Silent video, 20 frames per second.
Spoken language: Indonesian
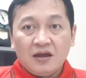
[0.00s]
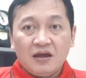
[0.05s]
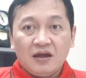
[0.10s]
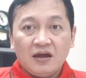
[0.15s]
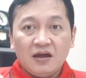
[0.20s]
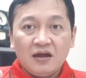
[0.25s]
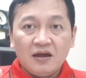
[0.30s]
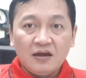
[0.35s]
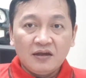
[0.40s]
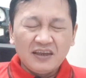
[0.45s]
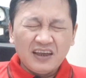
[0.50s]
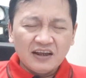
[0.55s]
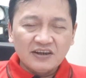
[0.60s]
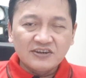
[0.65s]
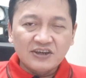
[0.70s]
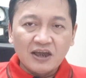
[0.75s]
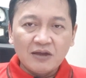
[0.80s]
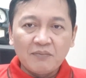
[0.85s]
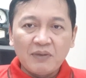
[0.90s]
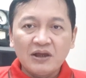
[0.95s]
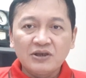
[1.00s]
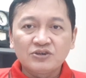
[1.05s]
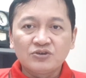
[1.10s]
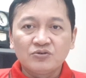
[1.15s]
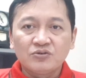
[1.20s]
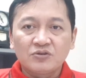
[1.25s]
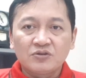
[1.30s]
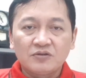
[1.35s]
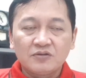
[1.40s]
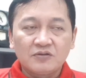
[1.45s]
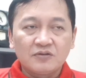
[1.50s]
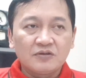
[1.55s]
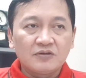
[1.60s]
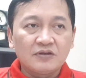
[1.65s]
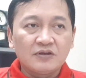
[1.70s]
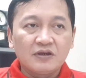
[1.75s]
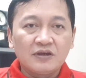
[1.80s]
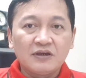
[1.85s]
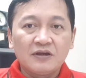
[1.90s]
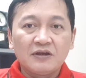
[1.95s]
uh, yang saya maksud
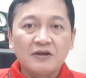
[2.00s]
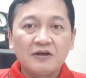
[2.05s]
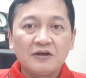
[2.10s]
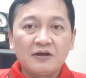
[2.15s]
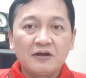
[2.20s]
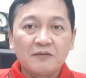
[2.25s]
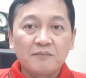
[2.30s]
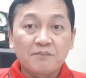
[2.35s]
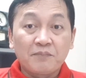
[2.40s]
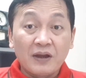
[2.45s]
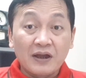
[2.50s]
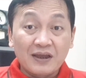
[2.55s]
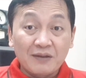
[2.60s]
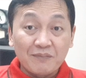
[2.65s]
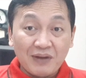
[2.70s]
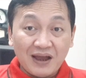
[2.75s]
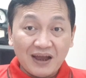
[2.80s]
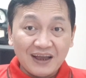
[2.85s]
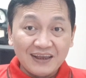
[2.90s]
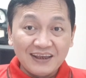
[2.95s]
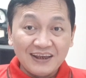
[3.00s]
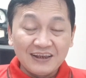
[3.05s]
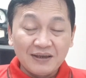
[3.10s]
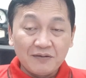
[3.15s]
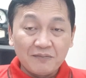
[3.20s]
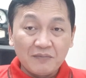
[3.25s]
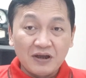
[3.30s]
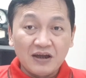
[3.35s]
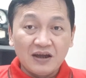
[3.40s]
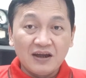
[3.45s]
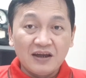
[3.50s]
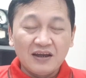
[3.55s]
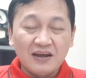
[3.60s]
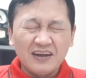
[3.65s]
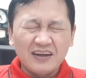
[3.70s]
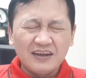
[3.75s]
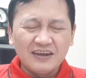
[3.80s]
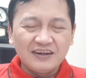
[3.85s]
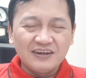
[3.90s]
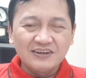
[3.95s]
bagi makanya uh,
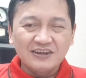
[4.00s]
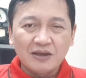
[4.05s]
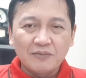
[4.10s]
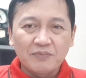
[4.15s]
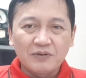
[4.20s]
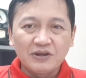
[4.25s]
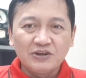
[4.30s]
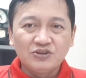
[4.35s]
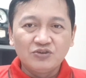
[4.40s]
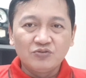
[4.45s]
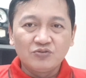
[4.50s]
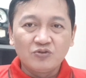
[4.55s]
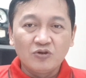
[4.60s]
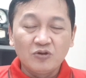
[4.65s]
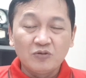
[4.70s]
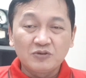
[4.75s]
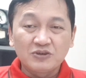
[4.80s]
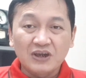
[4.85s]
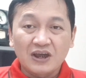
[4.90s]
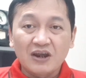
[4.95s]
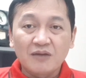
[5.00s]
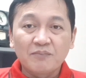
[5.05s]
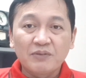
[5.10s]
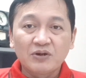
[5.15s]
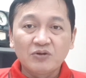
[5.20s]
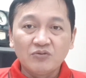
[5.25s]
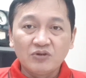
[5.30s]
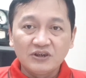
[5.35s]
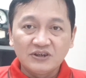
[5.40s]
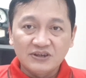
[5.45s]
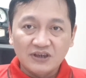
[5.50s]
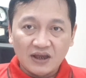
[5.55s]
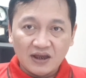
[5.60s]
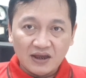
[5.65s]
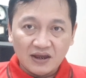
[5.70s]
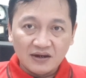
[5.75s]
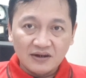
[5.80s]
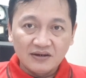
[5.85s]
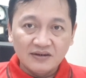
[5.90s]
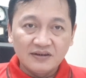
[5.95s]
ini saya beri judul cara
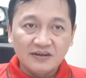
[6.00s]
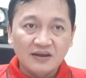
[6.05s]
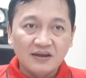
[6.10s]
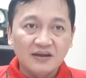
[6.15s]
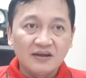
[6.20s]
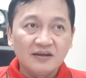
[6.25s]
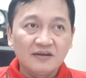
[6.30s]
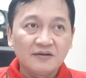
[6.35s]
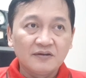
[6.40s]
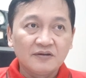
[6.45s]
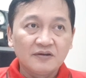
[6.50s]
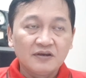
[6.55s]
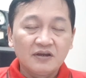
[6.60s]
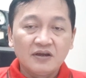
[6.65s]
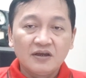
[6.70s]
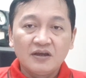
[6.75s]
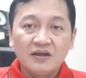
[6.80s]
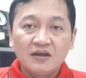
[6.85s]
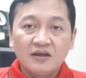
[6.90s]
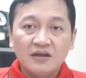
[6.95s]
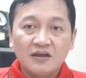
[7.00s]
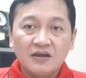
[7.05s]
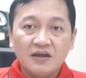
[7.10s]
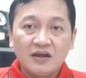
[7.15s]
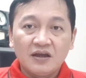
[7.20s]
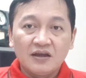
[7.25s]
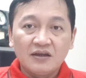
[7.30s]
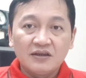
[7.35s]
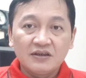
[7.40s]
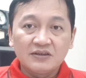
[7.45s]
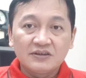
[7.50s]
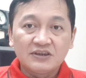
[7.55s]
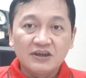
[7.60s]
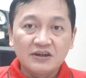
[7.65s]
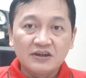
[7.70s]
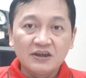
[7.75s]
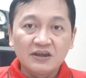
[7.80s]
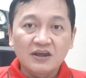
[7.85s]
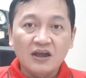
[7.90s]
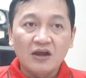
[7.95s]
penulisan ya.
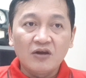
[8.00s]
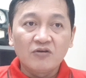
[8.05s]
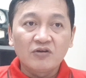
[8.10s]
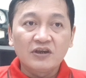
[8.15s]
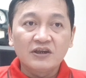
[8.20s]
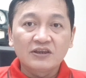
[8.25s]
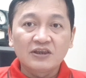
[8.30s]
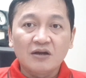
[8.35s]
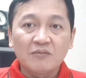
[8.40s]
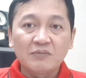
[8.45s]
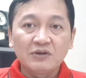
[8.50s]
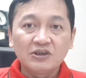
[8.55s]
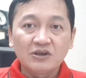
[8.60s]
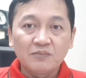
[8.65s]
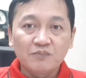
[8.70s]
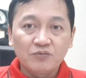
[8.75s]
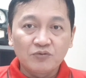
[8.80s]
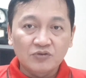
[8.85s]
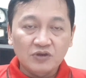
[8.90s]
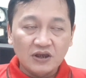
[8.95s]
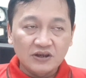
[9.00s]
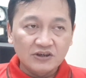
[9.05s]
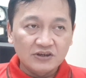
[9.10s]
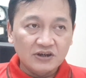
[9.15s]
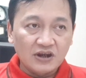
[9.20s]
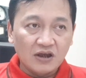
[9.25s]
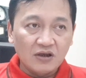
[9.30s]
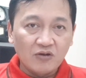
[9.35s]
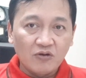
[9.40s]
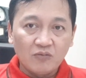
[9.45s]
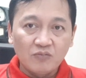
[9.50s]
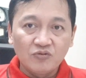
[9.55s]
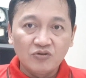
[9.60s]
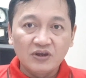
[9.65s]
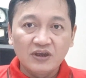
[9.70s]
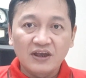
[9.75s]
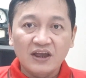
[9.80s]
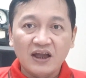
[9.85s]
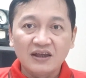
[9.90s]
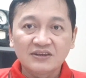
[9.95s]
Jadi kalau kita menyebutkan sedang
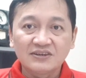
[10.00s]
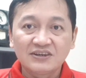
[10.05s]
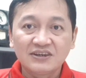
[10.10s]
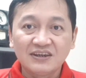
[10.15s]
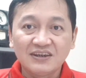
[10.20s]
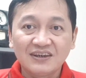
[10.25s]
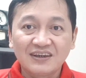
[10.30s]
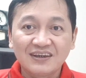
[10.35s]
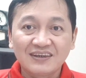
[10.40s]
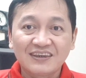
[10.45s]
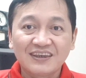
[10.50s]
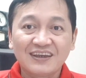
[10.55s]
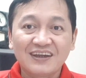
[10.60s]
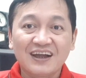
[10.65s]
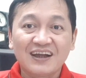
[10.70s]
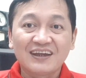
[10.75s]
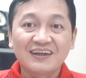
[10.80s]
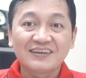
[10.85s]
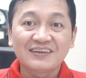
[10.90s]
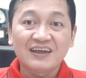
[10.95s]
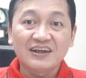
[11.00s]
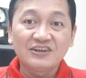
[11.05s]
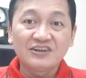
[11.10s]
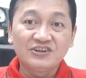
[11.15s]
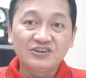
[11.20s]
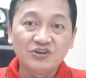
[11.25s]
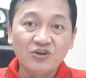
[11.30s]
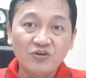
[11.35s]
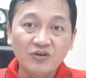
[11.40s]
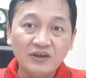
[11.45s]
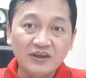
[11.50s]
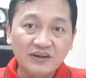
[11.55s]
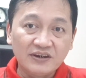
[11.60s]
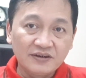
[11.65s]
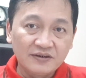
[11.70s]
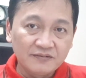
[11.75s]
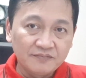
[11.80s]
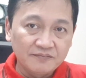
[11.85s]
komunikasi ketika kita join